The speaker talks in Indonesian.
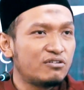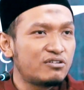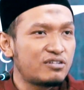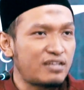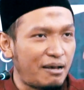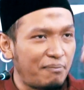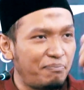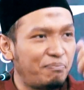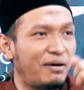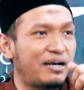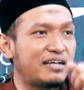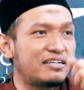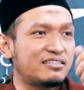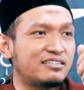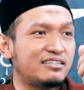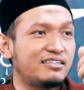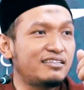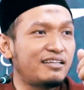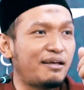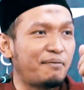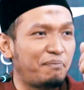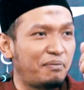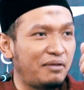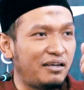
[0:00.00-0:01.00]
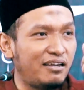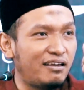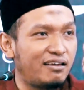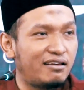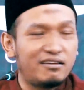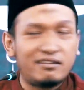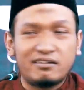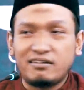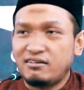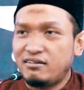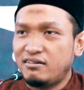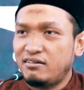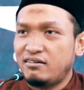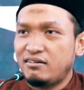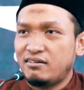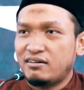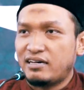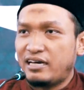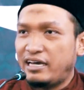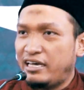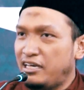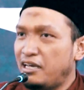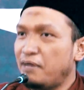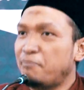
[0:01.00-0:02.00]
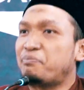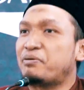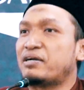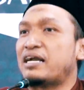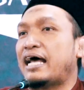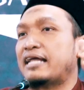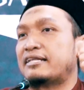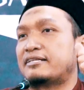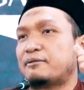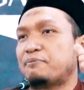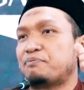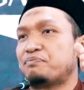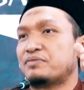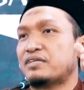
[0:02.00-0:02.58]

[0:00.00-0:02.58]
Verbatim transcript: sabar sih, tapi kayaknya berat.